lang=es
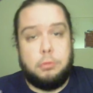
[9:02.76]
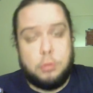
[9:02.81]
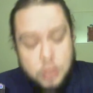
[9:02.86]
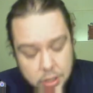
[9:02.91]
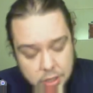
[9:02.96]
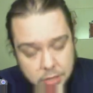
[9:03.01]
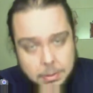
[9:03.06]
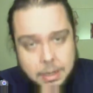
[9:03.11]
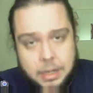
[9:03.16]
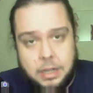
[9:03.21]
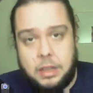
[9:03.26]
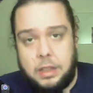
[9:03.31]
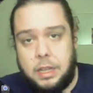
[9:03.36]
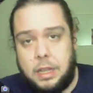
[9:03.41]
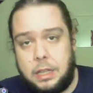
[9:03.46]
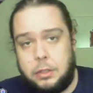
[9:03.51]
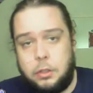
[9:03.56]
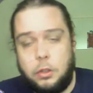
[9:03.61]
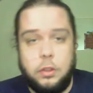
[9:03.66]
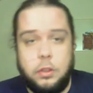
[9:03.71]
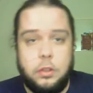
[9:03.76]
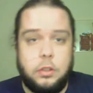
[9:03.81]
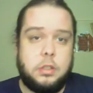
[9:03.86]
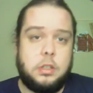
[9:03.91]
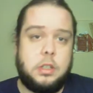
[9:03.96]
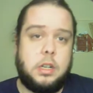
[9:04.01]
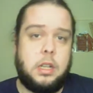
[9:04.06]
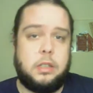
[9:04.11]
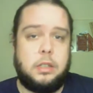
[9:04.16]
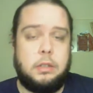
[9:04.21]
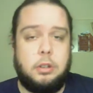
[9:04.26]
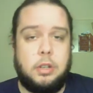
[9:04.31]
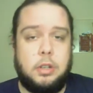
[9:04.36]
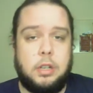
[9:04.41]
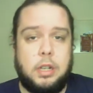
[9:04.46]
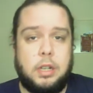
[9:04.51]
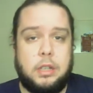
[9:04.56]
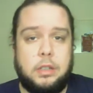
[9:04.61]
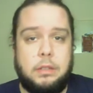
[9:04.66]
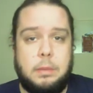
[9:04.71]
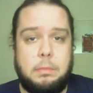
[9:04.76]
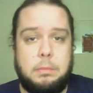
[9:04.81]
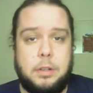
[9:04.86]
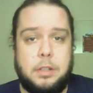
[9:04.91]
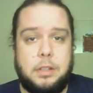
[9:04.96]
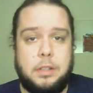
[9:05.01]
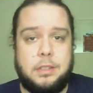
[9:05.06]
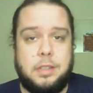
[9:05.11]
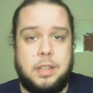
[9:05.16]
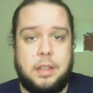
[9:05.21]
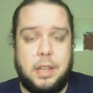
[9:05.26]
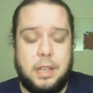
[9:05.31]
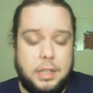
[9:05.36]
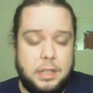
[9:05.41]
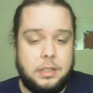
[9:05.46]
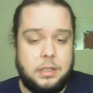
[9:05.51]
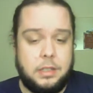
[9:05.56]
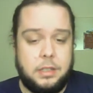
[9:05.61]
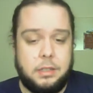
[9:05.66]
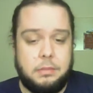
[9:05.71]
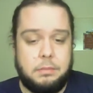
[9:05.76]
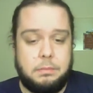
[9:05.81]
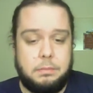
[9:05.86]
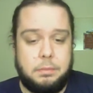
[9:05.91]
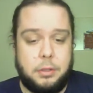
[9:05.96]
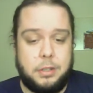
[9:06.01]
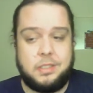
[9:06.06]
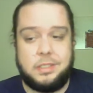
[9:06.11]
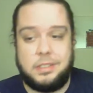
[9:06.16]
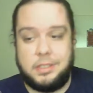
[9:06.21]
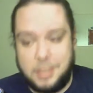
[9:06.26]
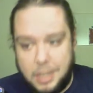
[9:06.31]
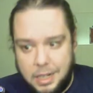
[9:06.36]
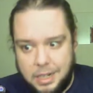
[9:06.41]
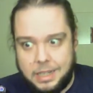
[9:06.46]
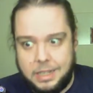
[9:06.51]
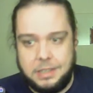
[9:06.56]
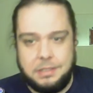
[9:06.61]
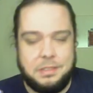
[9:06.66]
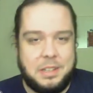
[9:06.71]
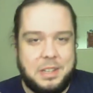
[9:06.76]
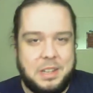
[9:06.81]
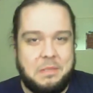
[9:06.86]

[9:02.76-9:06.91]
muchísimas gracias a todos, creativos y creativas, por estar ahí, por estar ahí,